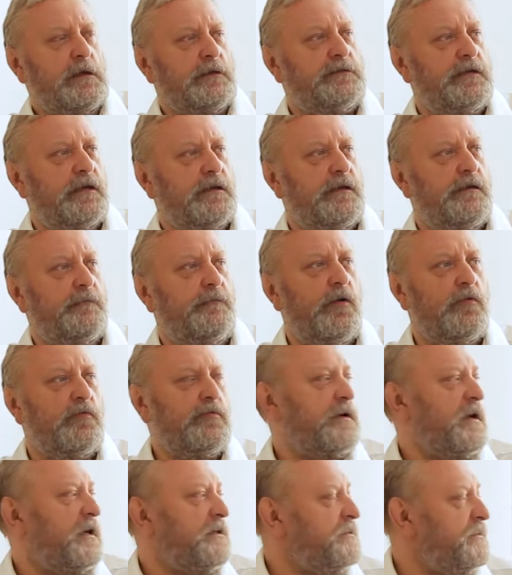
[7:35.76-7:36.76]
Dzięki
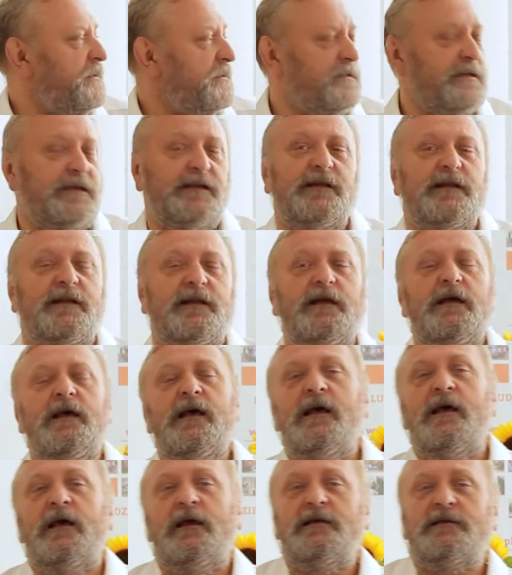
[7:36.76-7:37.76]
Bogu każdy jest inny
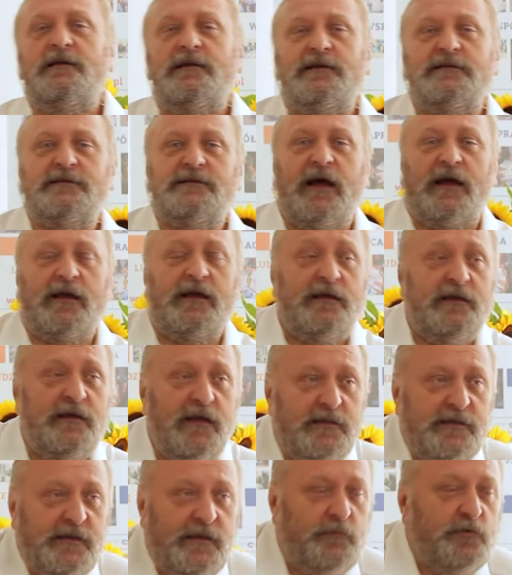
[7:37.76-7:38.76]
i teraz tak,
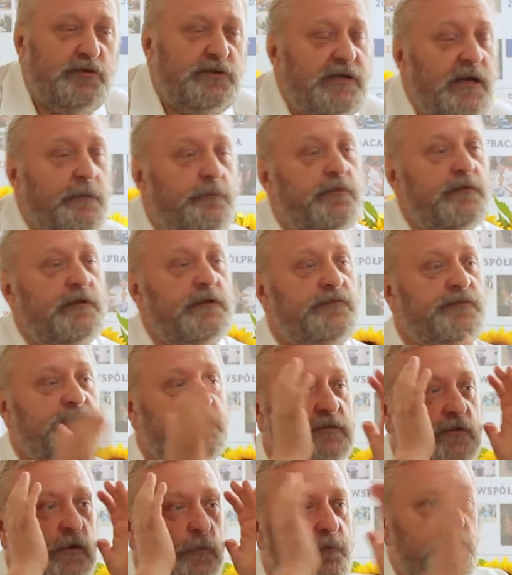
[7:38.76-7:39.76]
jednemu trzeba powiedzieć
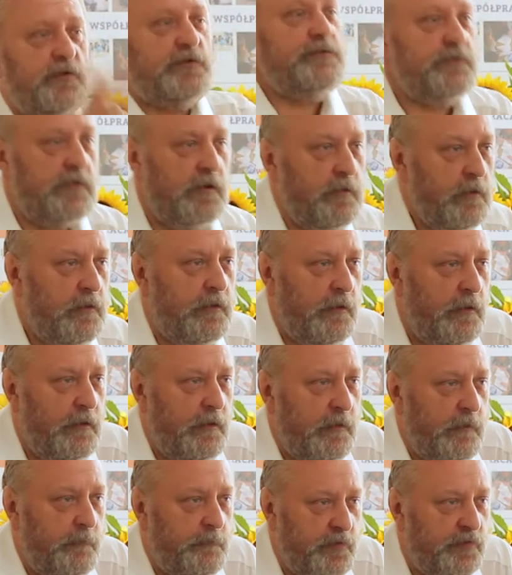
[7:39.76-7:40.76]
wszystko prosto,
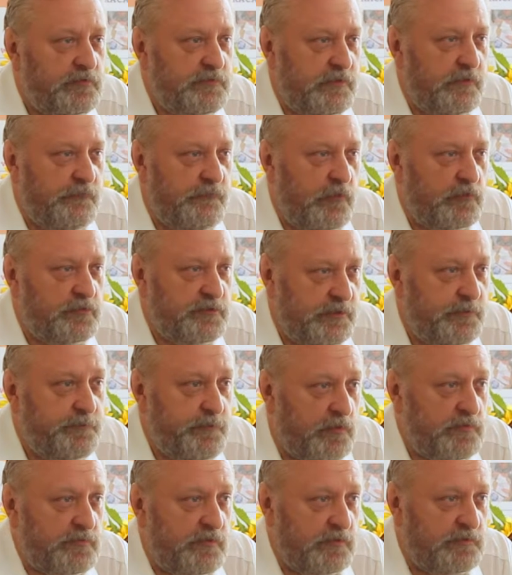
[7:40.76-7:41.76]
prosto w oczy i
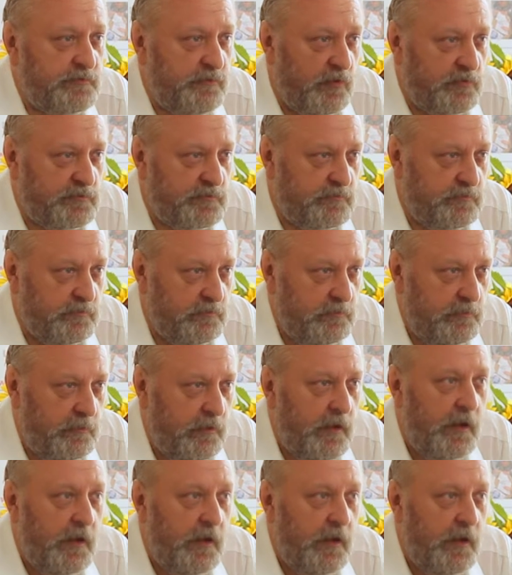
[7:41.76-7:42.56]
prosto z mostu,